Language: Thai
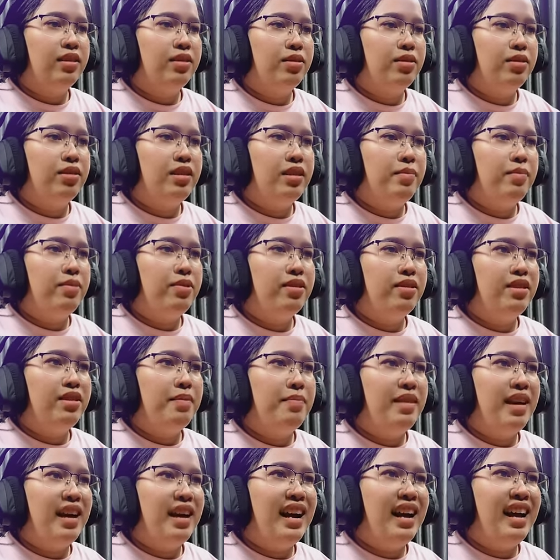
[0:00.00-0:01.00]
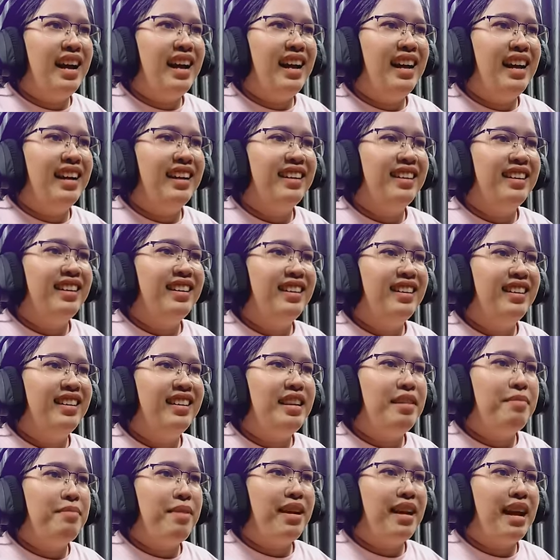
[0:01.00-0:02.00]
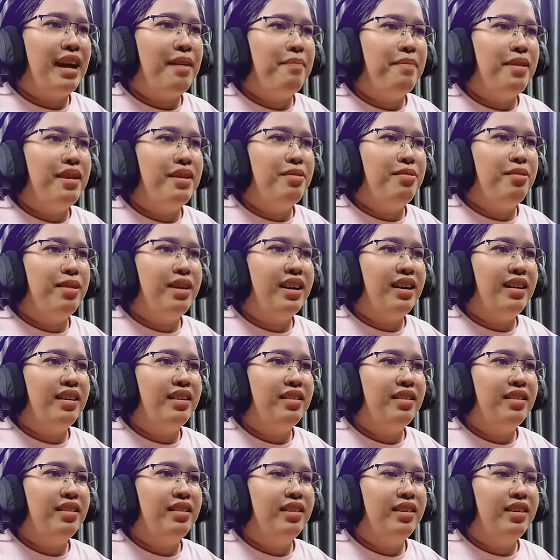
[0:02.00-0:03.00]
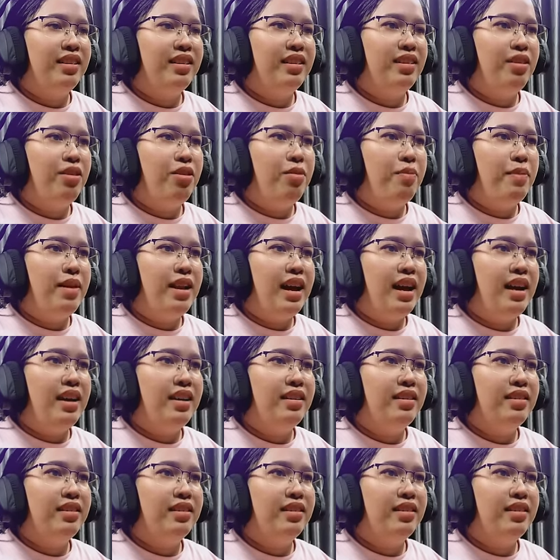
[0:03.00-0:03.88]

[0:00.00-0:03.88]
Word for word: กดชิปเล่นไหมครับเป็นอยู่ค่ะออกไม่ได้